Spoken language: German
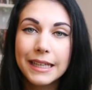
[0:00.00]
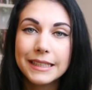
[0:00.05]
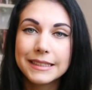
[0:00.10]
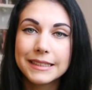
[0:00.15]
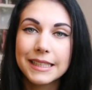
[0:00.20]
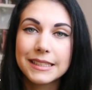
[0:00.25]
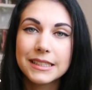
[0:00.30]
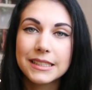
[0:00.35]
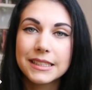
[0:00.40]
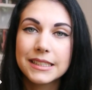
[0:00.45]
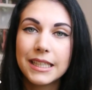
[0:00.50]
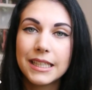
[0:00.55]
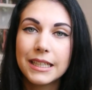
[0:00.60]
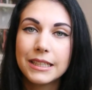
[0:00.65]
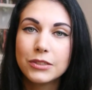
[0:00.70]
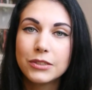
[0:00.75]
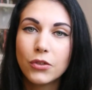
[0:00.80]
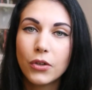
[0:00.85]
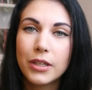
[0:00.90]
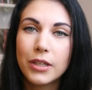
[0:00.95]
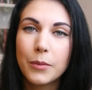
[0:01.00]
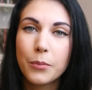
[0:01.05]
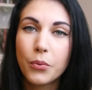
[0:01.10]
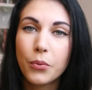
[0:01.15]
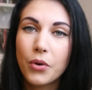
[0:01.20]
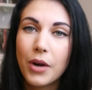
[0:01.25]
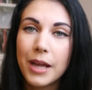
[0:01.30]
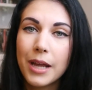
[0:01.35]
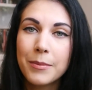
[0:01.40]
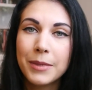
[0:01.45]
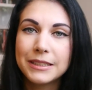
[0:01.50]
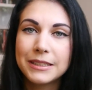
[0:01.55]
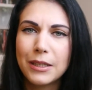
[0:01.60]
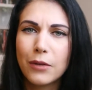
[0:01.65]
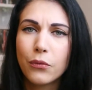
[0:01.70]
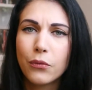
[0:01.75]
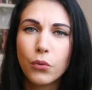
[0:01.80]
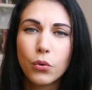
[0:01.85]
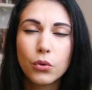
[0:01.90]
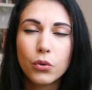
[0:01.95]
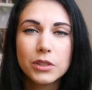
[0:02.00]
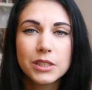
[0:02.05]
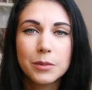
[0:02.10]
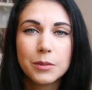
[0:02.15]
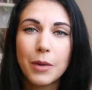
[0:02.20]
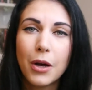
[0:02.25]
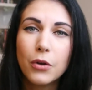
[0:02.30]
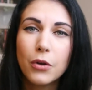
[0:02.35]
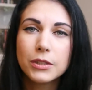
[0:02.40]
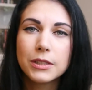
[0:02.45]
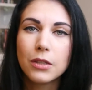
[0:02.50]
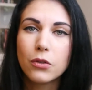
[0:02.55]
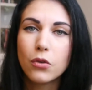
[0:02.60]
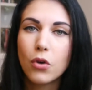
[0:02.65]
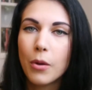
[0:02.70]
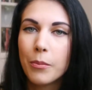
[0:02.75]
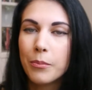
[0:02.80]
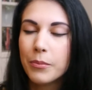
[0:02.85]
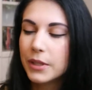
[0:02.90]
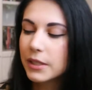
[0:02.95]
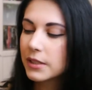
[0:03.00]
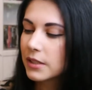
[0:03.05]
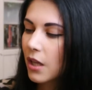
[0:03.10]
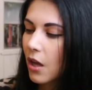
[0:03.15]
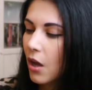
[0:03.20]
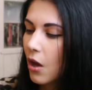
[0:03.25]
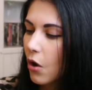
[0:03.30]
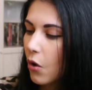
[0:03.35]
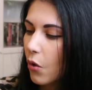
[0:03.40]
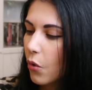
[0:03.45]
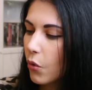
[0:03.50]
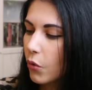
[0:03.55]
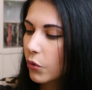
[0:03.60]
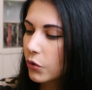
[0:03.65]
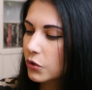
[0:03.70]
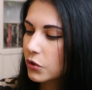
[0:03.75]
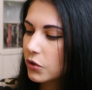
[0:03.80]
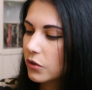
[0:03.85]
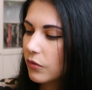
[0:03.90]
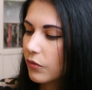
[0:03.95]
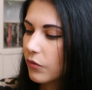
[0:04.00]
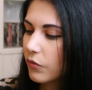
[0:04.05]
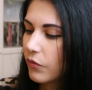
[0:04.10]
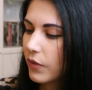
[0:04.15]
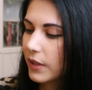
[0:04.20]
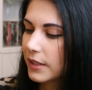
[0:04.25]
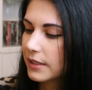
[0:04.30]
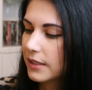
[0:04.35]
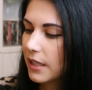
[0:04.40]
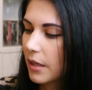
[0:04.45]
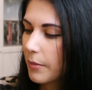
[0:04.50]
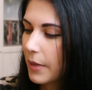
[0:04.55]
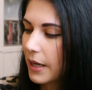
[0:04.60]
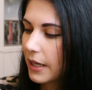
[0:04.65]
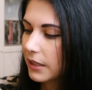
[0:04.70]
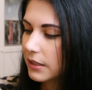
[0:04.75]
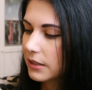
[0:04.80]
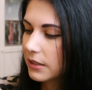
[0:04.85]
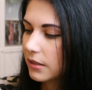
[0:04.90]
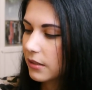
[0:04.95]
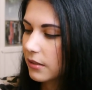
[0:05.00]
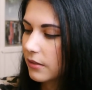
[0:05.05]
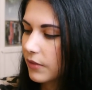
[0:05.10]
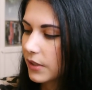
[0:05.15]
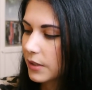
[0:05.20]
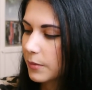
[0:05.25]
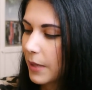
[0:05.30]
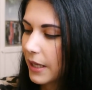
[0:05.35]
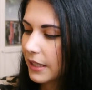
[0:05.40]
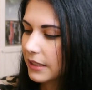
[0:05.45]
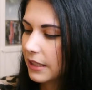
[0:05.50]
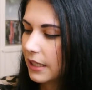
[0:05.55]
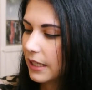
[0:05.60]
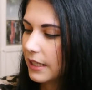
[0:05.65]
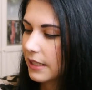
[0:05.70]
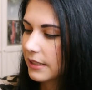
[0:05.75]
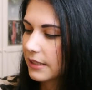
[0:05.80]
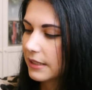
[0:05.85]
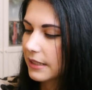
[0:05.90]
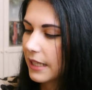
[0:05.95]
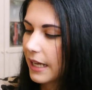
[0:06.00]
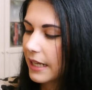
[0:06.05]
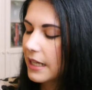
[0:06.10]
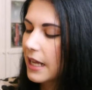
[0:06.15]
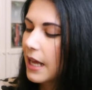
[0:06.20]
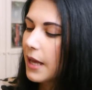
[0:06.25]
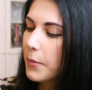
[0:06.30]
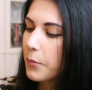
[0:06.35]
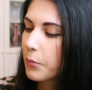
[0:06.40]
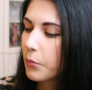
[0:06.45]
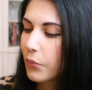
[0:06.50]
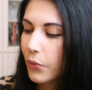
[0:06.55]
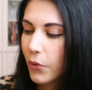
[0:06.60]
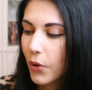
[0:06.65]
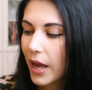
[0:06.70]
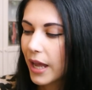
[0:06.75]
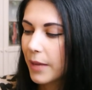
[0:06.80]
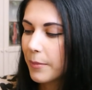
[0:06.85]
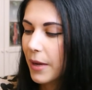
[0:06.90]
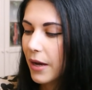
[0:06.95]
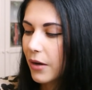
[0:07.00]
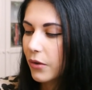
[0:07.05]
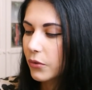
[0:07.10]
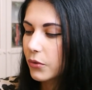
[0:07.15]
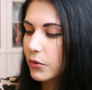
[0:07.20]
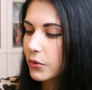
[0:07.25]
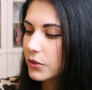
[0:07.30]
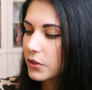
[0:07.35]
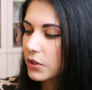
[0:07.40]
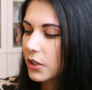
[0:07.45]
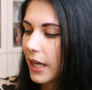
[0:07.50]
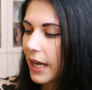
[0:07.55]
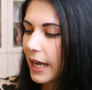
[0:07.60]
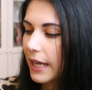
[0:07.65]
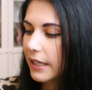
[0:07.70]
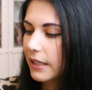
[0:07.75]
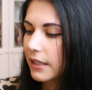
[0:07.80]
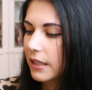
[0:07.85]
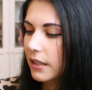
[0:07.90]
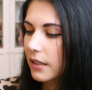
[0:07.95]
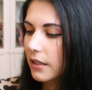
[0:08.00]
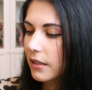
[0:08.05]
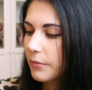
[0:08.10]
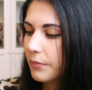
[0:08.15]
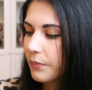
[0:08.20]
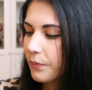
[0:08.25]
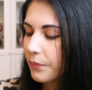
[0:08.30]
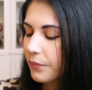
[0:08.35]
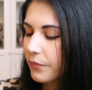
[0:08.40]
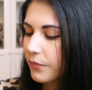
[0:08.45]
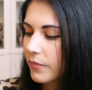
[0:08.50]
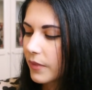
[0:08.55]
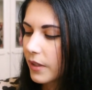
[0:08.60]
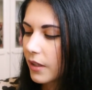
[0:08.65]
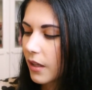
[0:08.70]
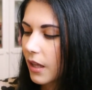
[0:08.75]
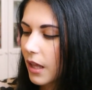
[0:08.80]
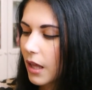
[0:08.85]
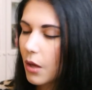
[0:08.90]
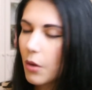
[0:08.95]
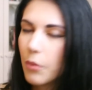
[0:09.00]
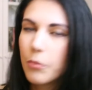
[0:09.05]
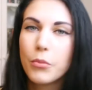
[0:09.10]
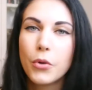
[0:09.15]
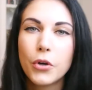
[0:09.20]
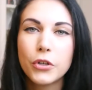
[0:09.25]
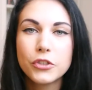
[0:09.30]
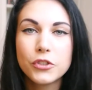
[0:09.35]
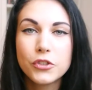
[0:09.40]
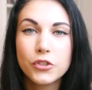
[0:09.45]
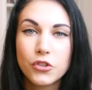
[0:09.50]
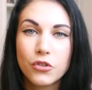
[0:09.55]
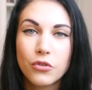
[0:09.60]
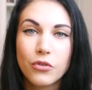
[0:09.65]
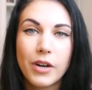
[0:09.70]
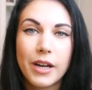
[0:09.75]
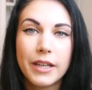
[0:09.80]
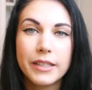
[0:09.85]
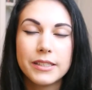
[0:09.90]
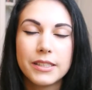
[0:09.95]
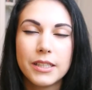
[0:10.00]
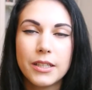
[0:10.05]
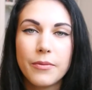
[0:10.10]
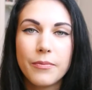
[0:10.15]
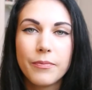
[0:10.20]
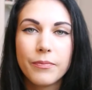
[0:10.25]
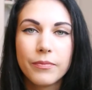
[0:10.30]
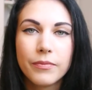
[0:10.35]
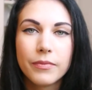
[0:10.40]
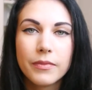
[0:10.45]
Das ist der neue Primer, der vor kurzem rausgekommen ist. Und was der macht, was macht der denn? Es ist ein Primer und ein ähm, Moisturizer.